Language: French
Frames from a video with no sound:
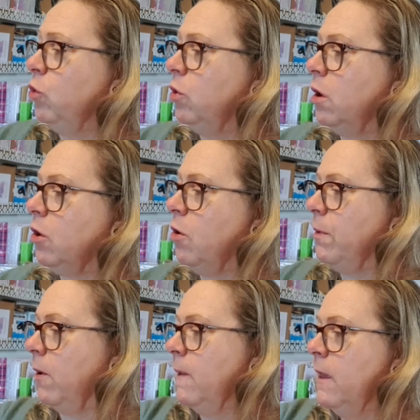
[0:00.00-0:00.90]
Euh,
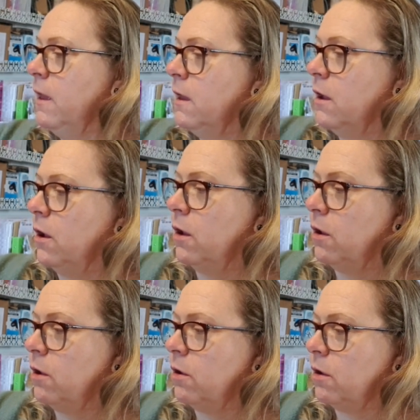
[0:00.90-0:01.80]
comment
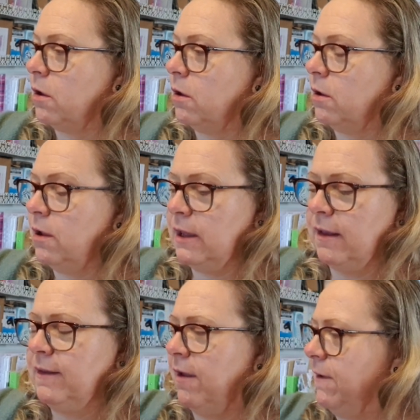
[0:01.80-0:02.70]
euh,
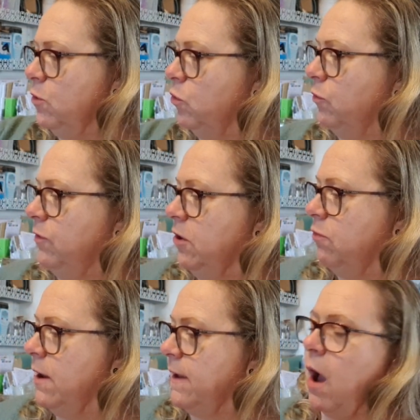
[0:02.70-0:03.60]
Qu'est-ce qu'il y avait d'autre aussi que je
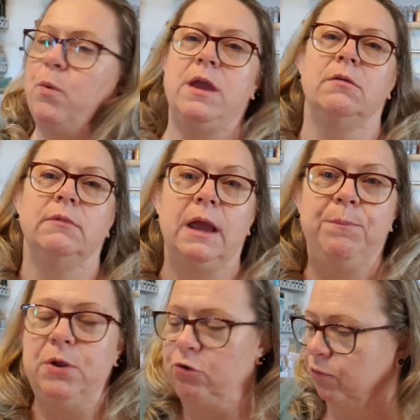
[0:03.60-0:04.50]
voulais dire Ah oui, et
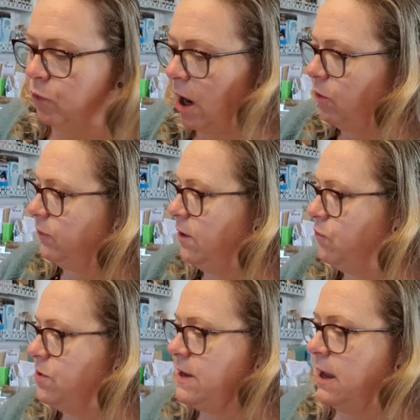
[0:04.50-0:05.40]
puis je voulais aussi
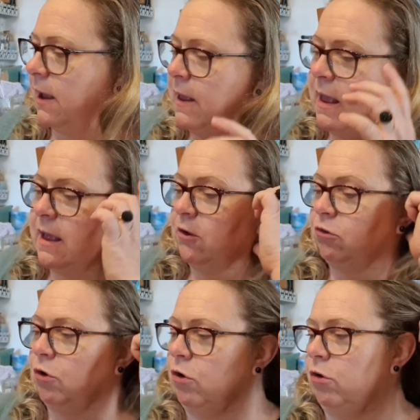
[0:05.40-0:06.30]
vous dire,
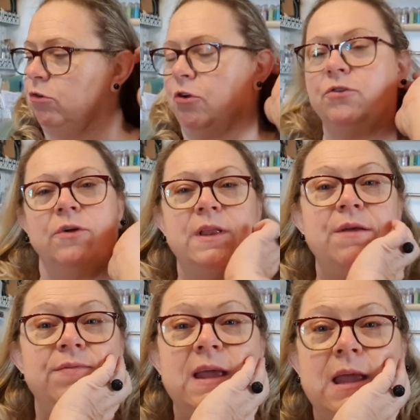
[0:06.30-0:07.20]
j'entends
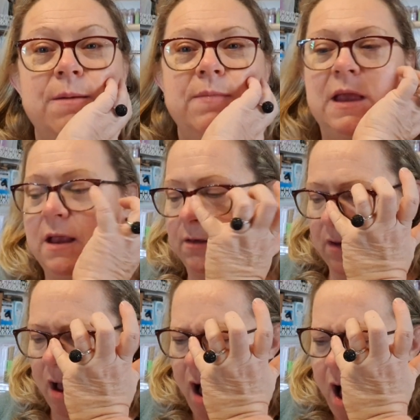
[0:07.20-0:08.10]
des filles qui me
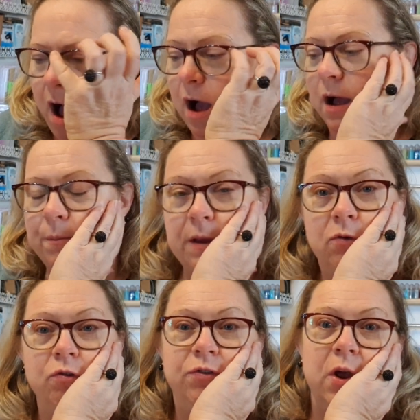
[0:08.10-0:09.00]
disent ah mais ce
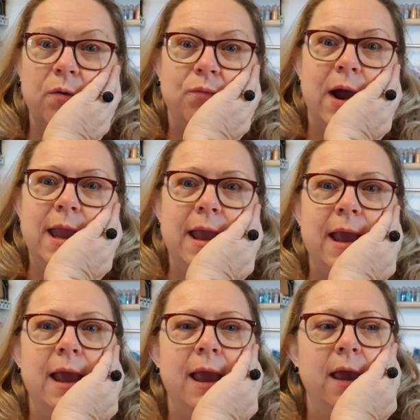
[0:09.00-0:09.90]
que je t'ai
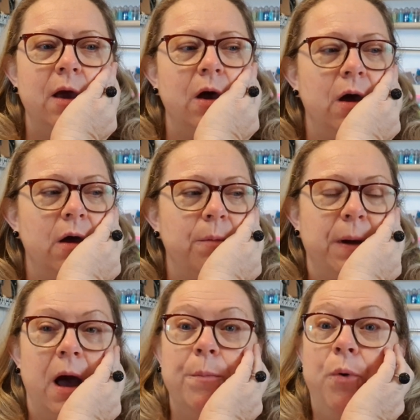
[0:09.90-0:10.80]
envoyé euh,
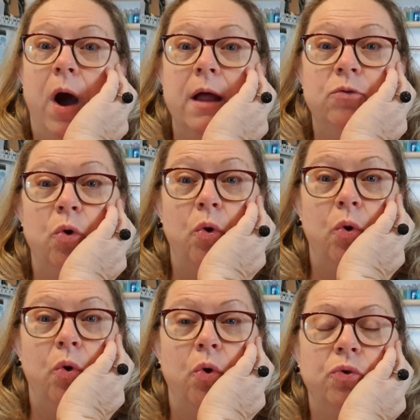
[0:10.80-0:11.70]
par rapport à
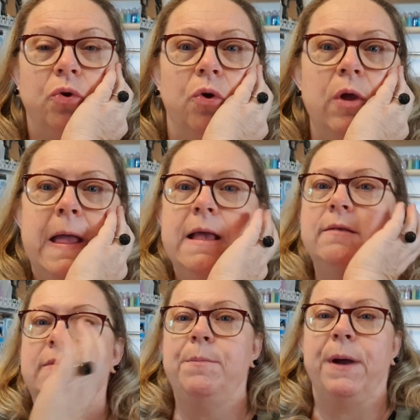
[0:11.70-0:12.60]
d'autres
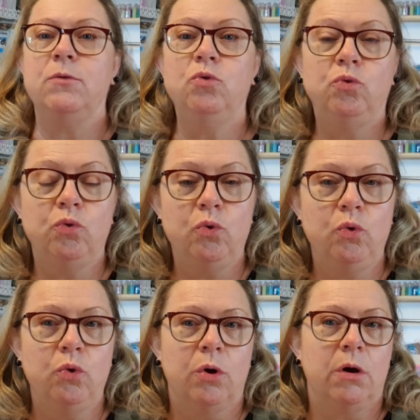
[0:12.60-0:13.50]
c'est pas du
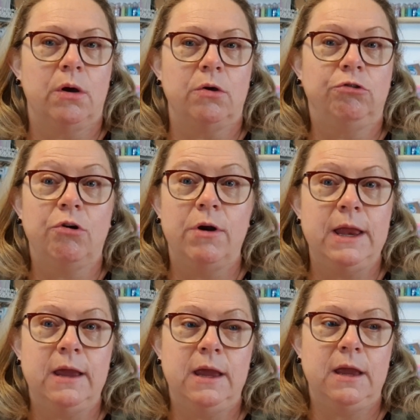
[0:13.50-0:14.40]
tout
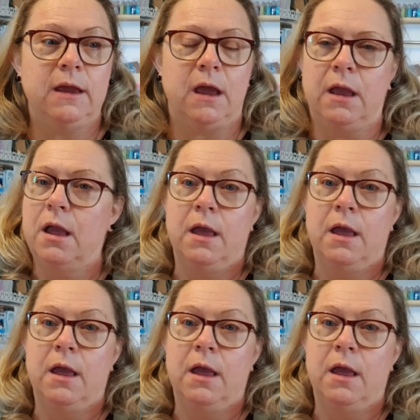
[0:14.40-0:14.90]
joli